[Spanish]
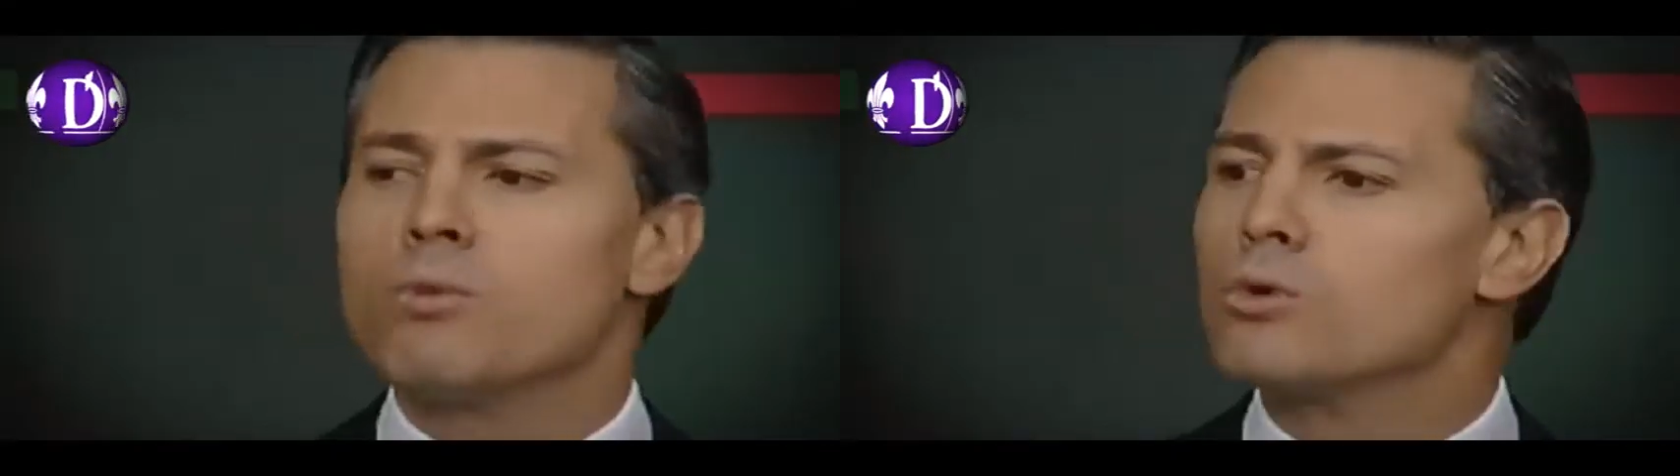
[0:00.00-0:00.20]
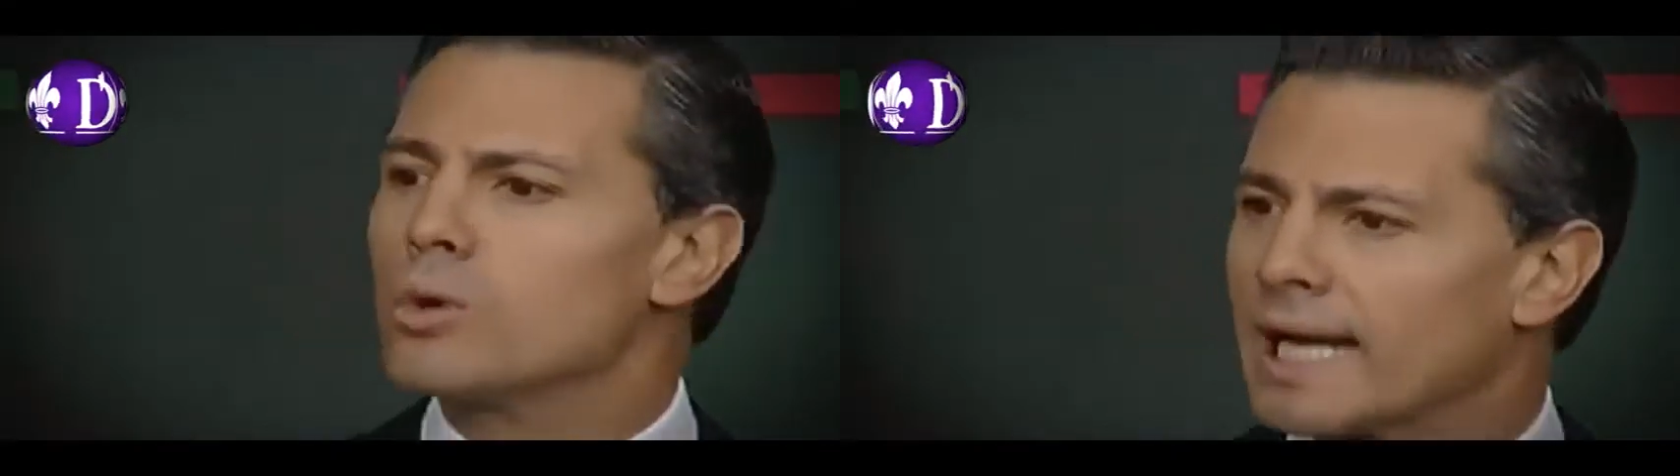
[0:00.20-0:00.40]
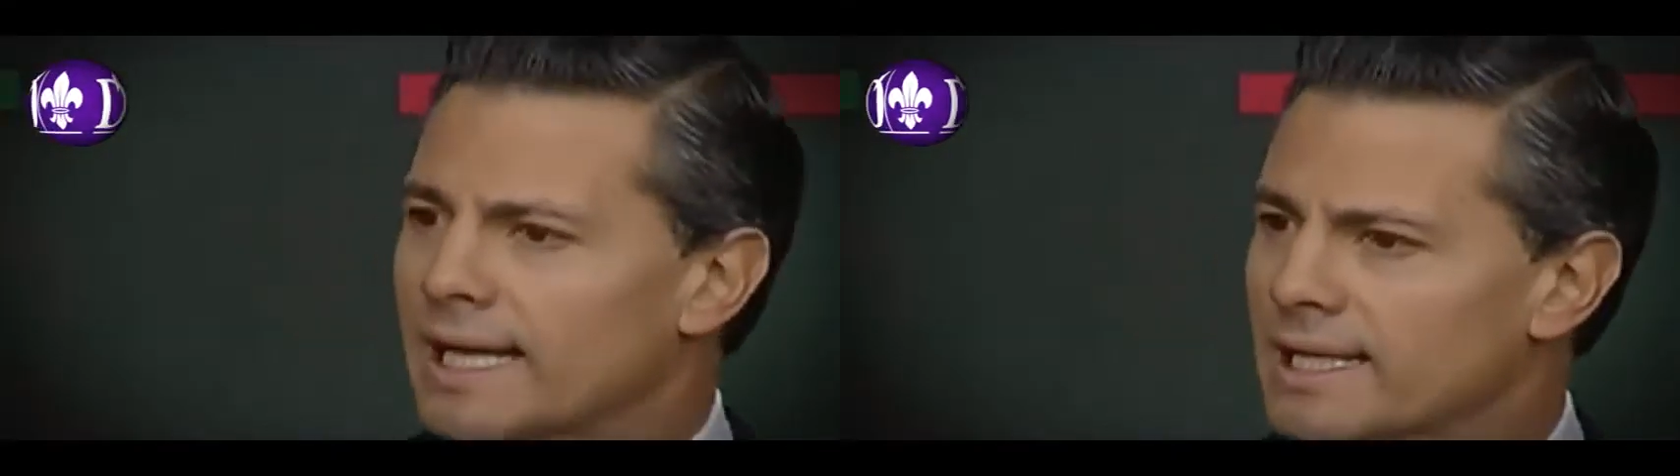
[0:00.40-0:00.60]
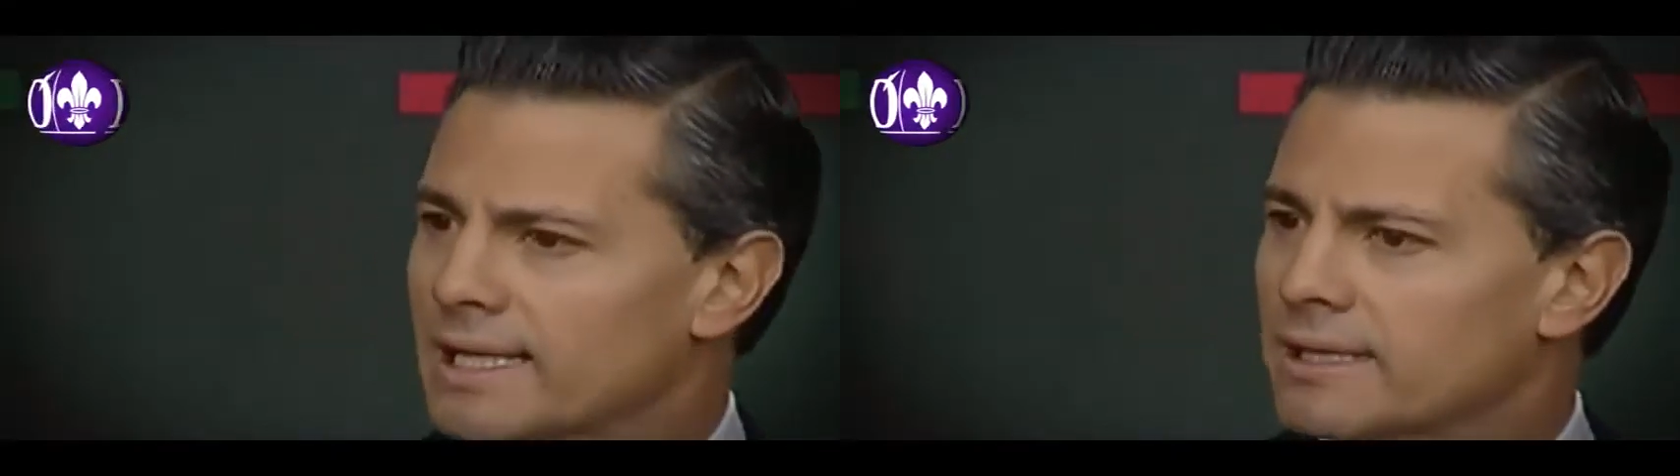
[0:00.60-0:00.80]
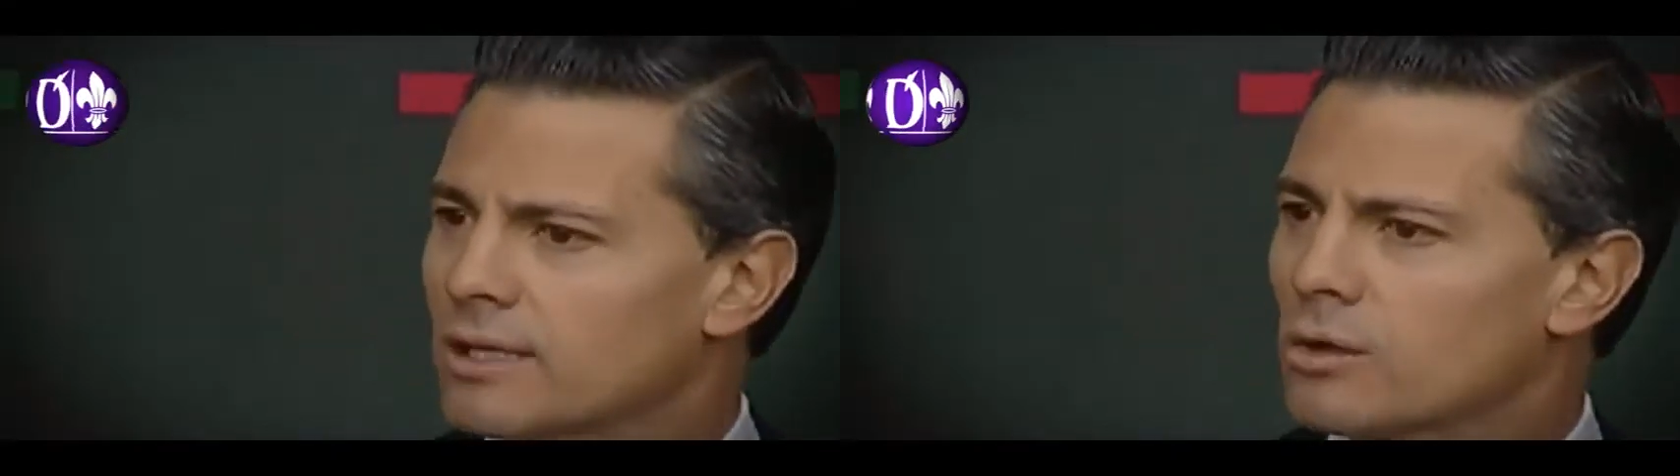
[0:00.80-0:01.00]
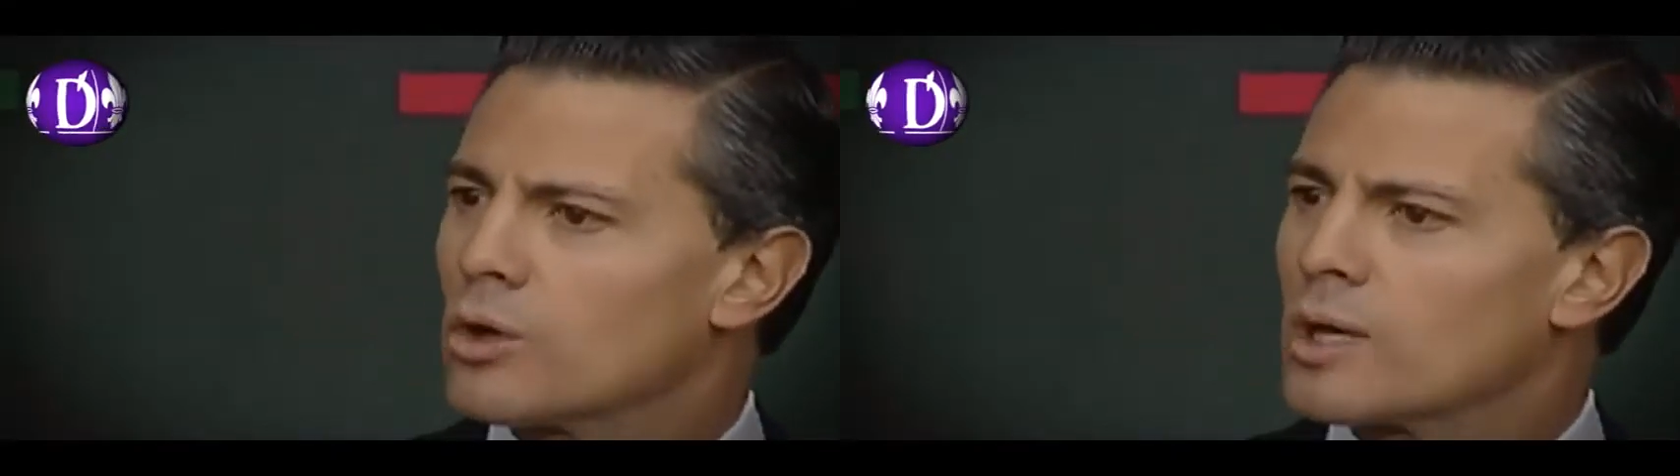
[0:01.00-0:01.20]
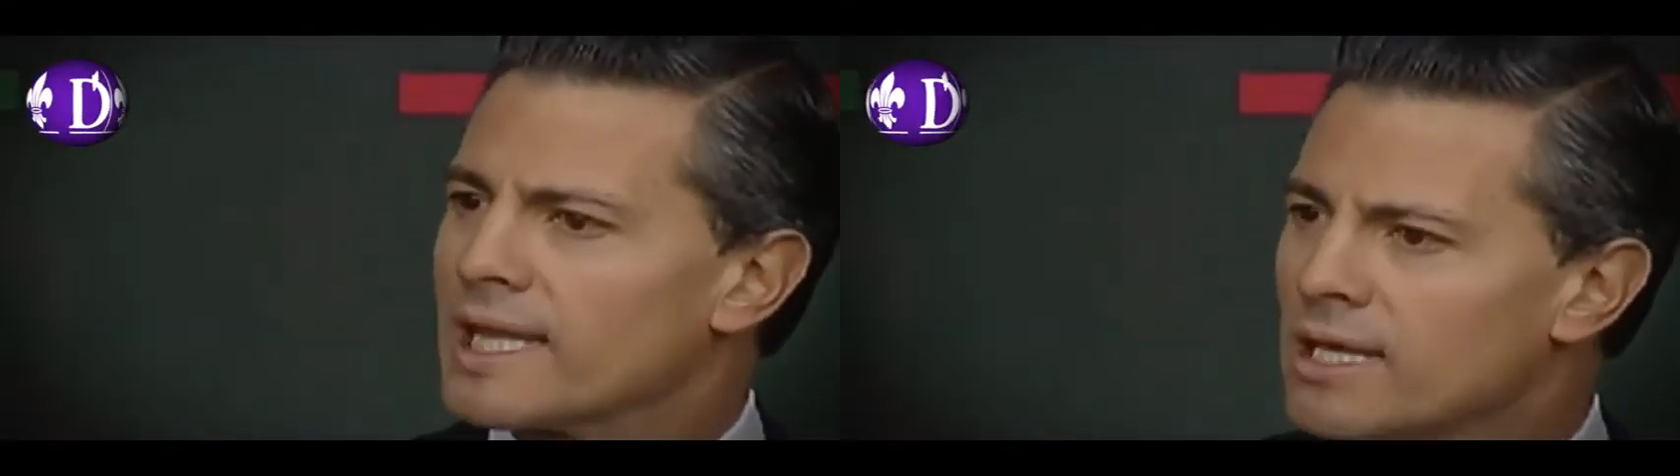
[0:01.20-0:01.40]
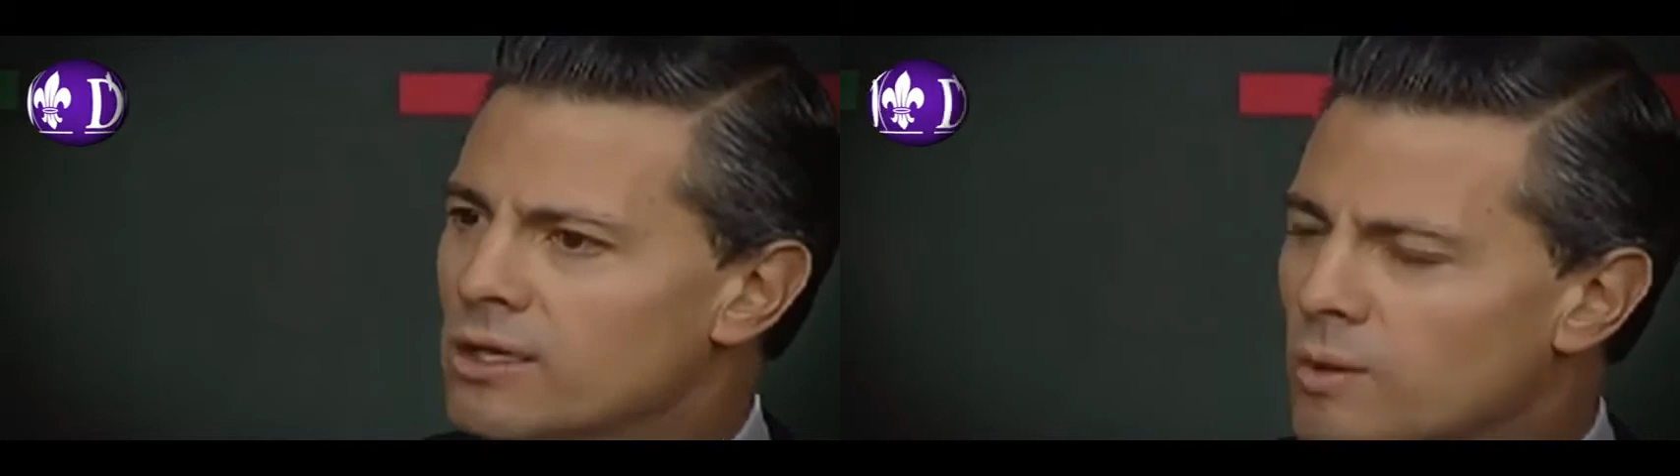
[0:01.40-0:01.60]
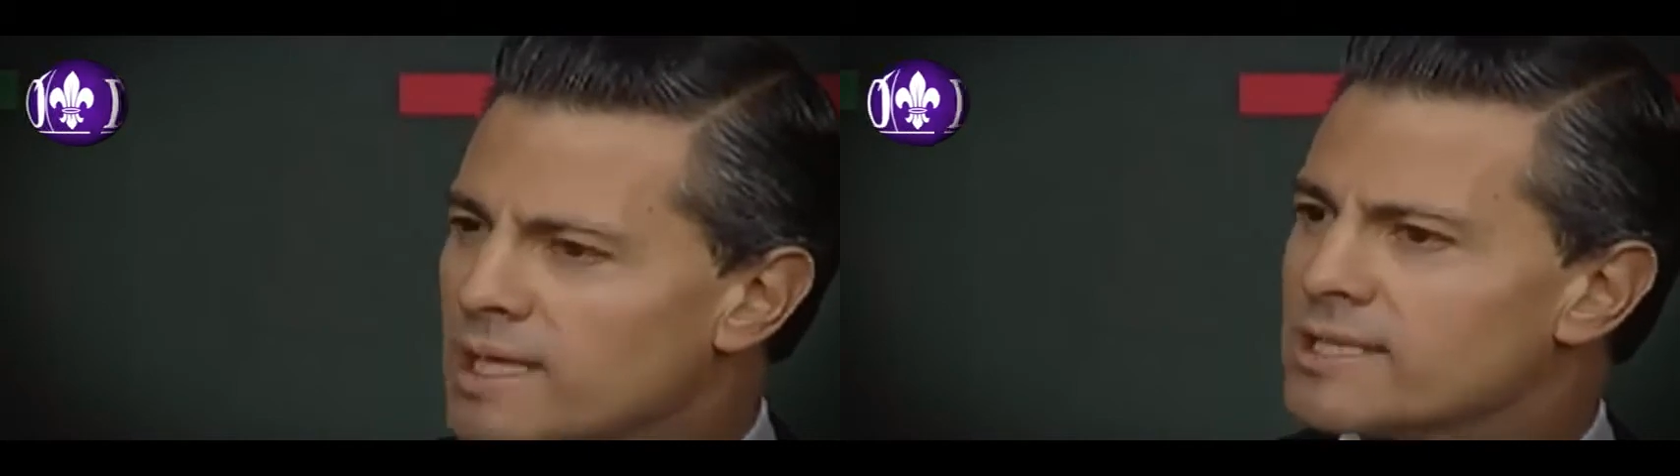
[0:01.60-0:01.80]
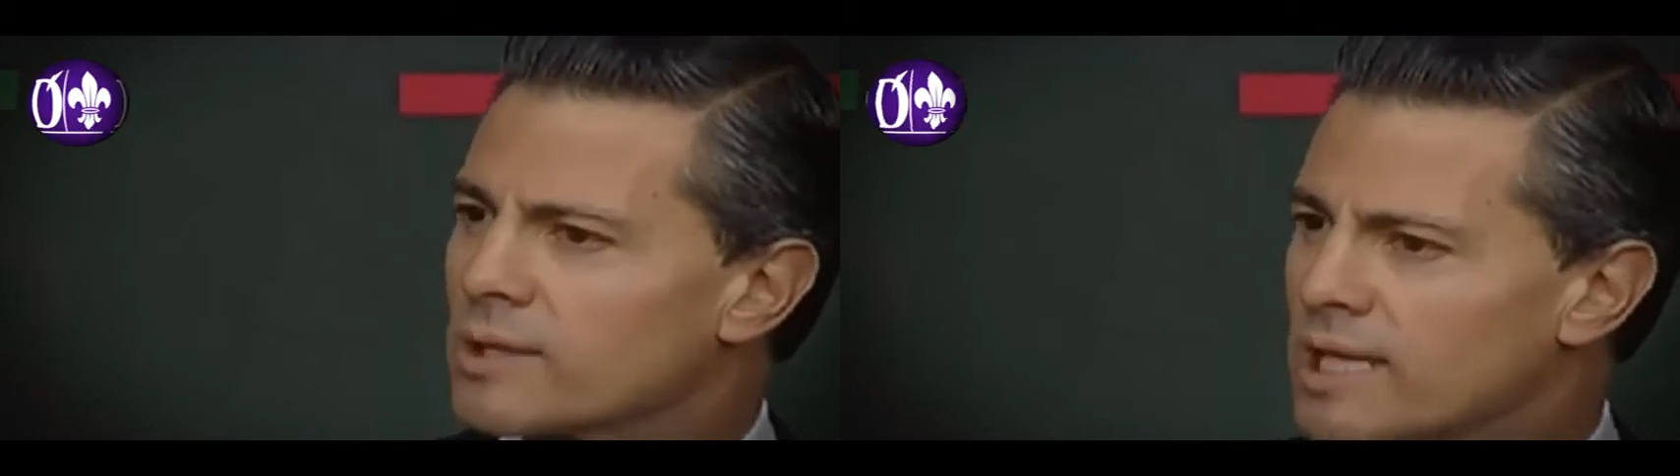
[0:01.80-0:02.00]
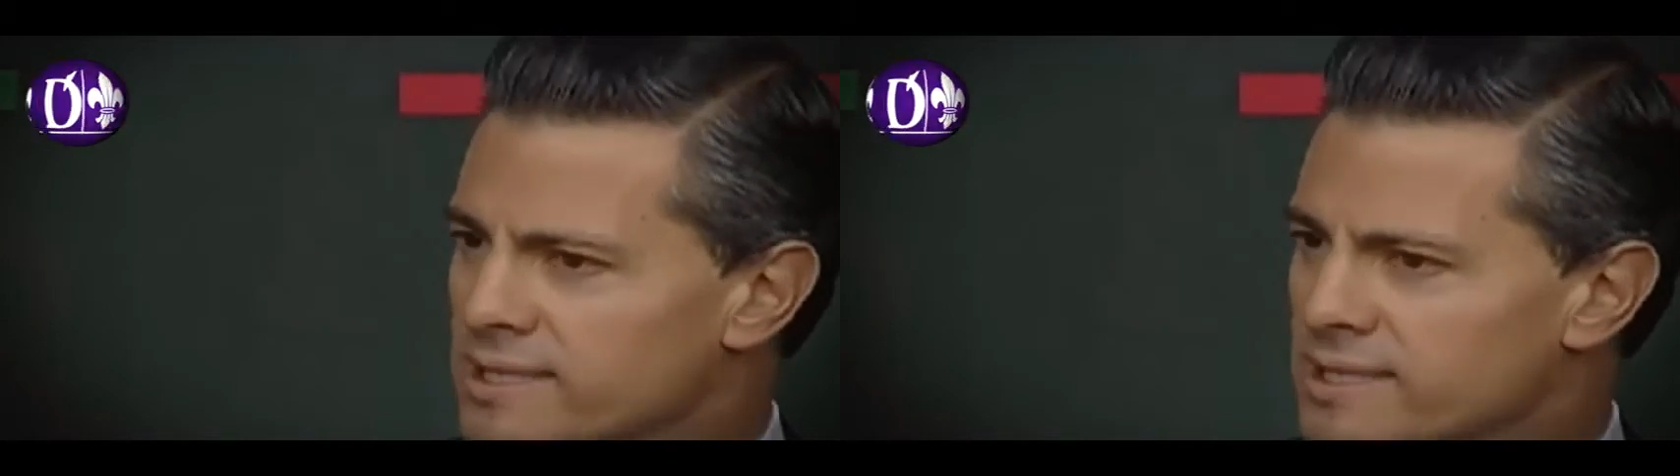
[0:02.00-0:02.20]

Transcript: involucrada con la delincuencia